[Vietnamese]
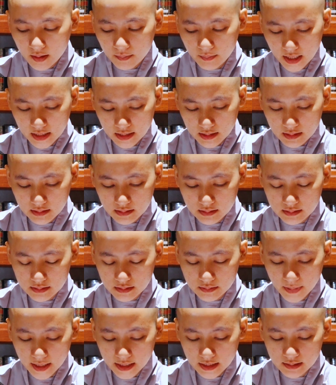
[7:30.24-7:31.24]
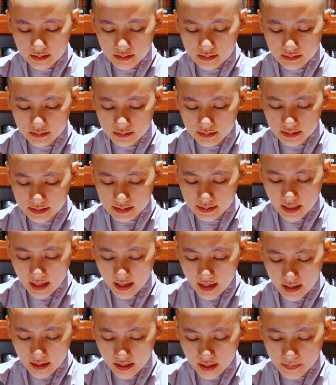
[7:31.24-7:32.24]
Mạnh Tử bắt chước người
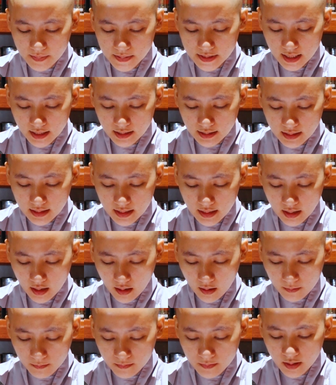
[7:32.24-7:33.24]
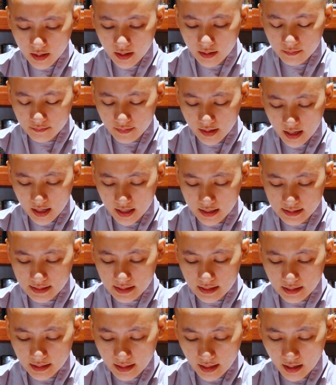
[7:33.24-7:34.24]
ta cấp sách đi học và
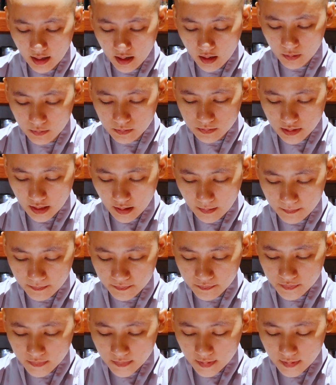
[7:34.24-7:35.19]
siêng năng học tập.